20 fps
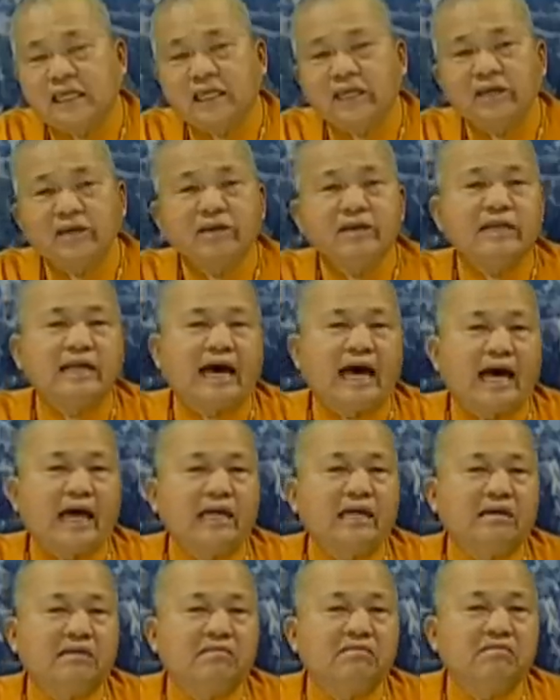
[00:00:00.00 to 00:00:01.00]
七运
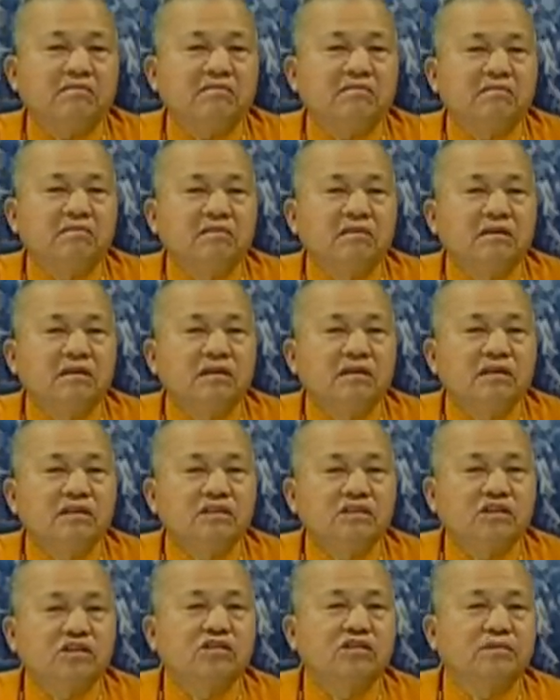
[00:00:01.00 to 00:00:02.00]
来
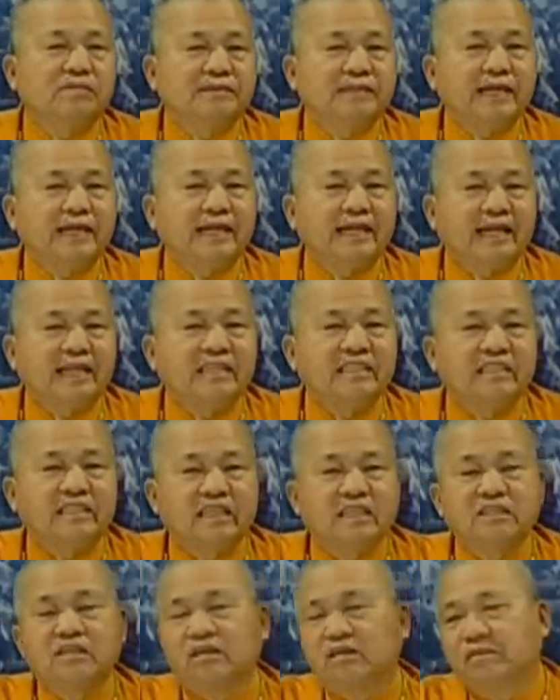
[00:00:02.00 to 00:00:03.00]
就是比较年
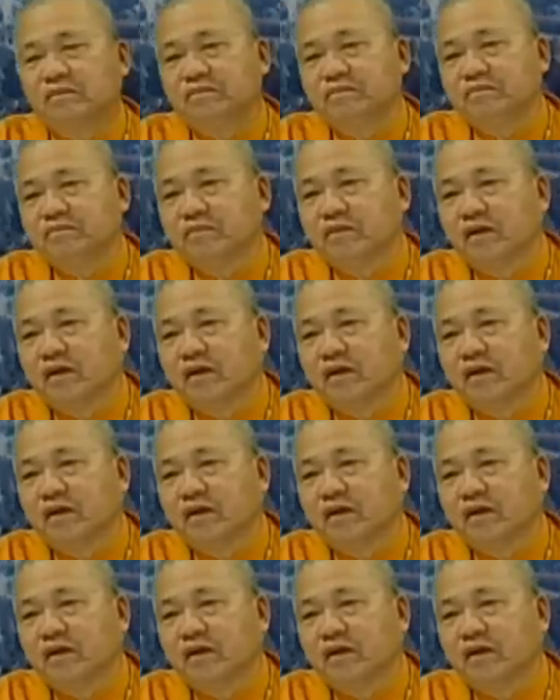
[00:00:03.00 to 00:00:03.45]
轻的。